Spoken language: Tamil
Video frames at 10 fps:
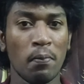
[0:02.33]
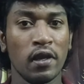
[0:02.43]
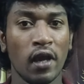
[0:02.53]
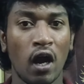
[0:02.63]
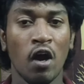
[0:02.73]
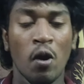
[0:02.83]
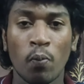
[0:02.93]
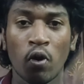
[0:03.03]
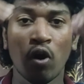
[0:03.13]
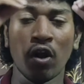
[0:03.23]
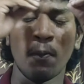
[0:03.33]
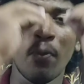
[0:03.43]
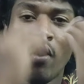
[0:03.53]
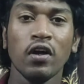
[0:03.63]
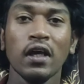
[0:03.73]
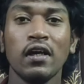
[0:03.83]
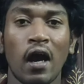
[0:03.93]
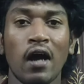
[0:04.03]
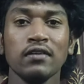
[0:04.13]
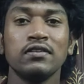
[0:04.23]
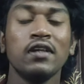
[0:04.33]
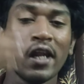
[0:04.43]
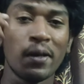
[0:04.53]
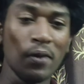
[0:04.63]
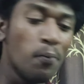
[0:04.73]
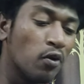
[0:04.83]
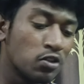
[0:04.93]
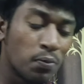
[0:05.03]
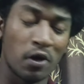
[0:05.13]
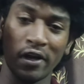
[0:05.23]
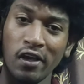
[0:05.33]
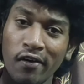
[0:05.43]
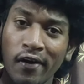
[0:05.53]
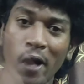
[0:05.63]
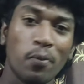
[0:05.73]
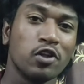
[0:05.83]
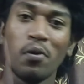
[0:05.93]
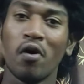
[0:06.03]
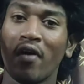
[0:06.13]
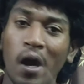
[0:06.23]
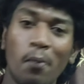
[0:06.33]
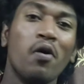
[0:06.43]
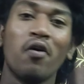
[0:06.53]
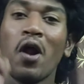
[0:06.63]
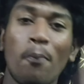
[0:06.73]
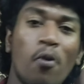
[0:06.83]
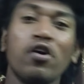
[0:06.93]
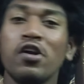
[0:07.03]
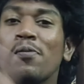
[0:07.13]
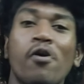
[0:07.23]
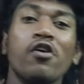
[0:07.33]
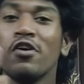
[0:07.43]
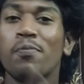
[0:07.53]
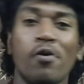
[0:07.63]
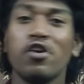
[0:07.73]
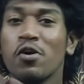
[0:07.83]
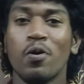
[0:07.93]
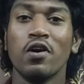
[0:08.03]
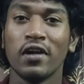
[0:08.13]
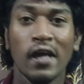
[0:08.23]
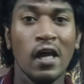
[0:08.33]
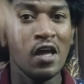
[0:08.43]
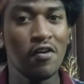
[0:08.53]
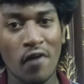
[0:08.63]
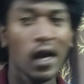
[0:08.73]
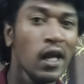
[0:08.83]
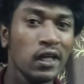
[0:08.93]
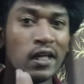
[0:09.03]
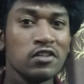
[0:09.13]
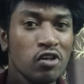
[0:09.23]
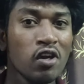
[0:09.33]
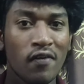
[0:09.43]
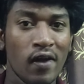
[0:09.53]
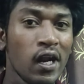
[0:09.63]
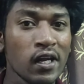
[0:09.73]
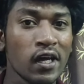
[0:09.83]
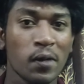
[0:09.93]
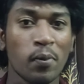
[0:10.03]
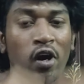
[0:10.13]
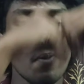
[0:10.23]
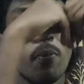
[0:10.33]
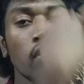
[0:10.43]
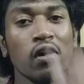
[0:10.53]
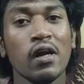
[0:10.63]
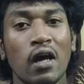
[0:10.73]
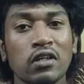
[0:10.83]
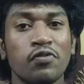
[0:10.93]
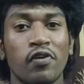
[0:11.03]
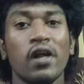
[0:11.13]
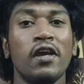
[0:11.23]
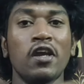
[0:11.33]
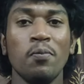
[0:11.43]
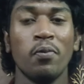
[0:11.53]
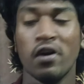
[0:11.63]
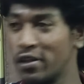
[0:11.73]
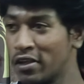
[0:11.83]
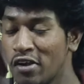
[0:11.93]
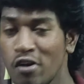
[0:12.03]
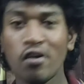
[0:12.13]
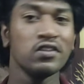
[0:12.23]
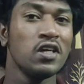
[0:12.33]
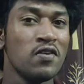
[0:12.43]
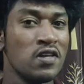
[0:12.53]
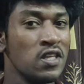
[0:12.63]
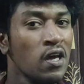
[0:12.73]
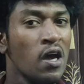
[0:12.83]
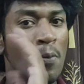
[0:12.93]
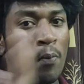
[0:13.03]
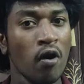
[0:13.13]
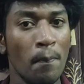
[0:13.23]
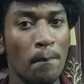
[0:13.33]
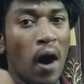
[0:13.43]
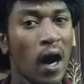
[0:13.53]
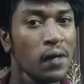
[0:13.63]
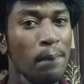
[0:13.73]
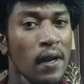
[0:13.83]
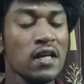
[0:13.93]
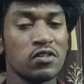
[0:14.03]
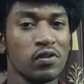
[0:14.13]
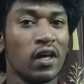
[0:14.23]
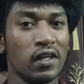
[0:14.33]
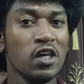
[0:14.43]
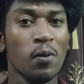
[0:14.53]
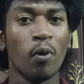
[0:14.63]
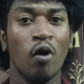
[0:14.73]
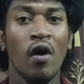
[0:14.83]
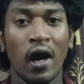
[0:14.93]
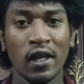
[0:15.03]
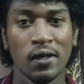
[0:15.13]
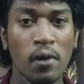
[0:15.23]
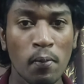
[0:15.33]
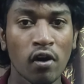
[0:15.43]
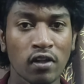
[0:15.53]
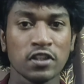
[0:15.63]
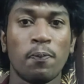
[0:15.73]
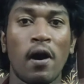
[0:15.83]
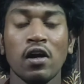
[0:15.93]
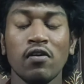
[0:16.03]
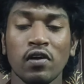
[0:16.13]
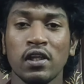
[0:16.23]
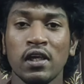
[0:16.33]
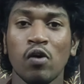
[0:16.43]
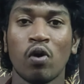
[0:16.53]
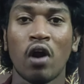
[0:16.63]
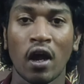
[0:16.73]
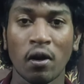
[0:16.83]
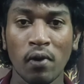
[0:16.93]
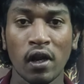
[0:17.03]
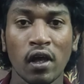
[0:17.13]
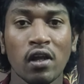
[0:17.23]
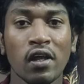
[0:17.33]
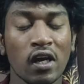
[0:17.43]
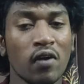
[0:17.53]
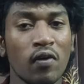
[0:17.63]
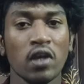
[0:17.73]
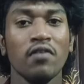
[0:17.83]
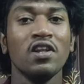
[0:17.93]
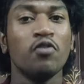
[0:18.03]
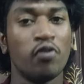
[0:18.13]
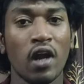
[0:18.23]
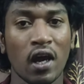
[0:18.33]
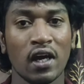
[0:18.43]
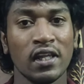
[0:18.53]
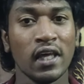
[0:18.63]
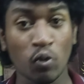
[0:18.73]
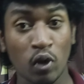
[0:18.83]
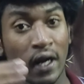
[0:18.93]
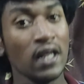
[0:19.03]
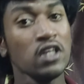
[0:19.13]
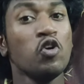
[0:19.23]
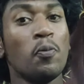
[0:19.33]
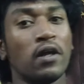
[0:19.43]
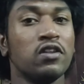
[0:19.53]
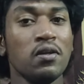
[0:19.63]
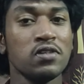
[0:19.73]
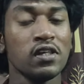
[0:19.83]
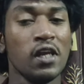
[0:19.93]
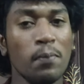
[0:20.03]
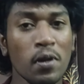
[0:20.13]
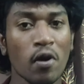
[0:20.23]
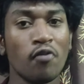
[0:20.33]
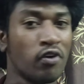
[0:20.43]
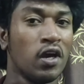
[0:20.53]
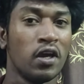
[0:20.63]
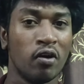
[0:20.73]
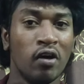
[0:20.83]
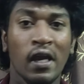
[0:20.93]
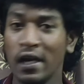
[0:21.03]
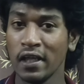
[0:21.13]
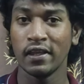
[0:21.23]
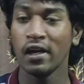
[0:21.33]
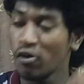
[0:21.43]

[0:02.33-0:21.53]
கேப்லிங்கா ப்ரோ நான் போட்ட காசு எல்லாமே போச்சு ப்ரோ டெய்லி நாற்பத்தொம்பது ரூபா ஐம்பது ரூபா போட்டு போட்டு போட்டு போட்டு வேலட்டில் ஜீரோ வேலட்டாக இருக்கு ப்ரோ ஆனால் போடுற காசு ஃபுல்லாக டெய்லியும் போயிடுது இன்னொரு சைடு வந்து ப்ரோ பாட் பிளேயர்ஸ் வந்து அதிகம் ப்ரோ அது எப்படி ப்ரோ அந்த ஸ்பாட் வந்து ஒரு அரை மணி நேரம் இருக்கிற வரைக்கும் வந்து ஃபுல்லாகாது அது ஒரு கடைசி ஒரு பத்து நிமிஷத்துக்கு எப்படி ப்ரோ ஃபுல் ஆயிரும் இல்லை